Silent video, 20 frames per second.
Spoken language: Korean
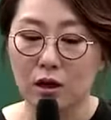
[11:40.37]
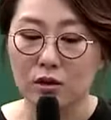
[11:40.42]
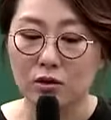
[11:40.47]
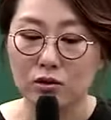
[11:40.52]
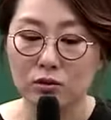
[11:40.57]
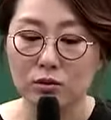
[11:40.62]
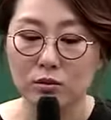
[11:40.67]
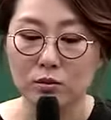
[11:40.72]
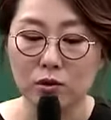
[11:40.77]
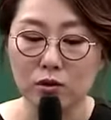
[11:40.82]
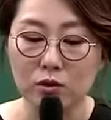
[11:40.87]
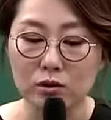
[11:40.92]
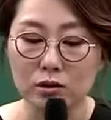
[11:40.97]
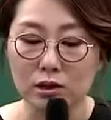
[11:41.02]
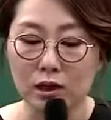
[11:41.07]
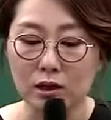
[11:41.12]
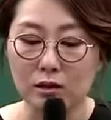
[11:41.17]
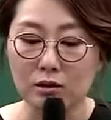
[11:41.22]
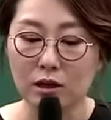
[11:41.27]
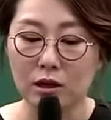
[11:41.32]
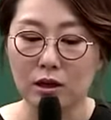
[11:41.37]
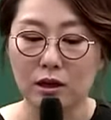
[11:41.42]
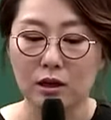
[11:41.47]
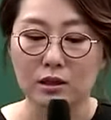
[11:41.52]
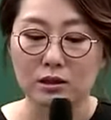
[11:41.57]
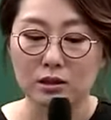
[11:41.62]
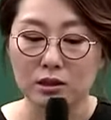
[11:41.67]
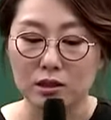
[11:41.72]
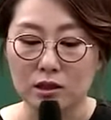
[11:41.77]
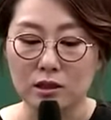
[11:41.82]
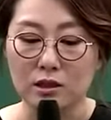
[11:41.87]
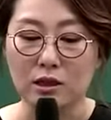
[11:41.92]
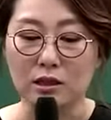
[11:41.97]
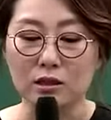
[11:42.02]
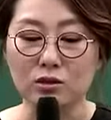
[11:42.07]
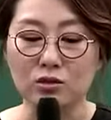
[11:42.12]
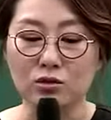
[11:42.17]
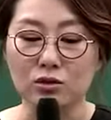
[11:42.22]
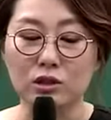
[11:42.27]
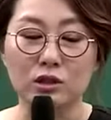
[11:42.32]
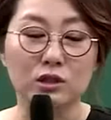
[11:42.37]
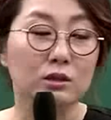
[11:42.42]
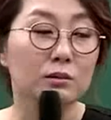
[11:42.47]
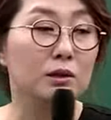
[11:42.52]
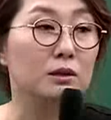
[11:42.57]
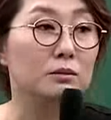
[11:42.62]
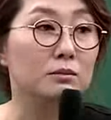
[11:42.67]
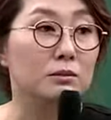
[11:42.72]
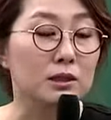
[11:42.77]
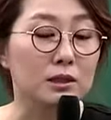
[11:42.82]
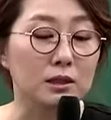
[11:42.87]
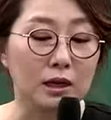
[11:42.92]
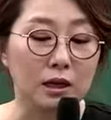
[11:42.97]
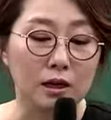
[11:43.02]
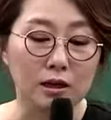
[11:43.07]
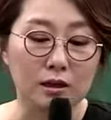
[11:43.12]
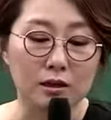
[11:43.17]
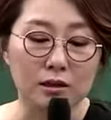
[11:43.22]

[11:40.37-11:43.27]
훈몽자회 진하게 줄지시기 바랍니다.